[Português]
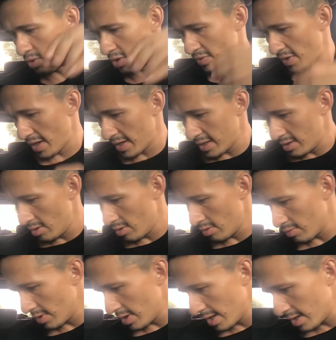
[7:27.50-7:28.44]
voltar tá aqui
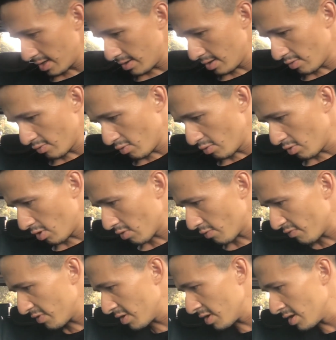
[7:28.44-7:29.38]
logo nela. Não, vou logo
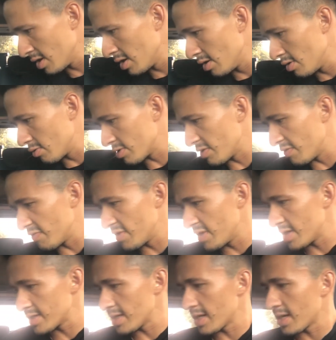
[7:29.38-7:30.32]
ver o que vem
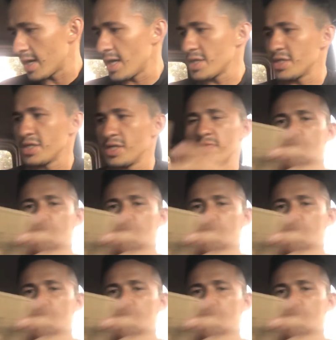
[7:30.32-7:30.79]
nessa caixinha.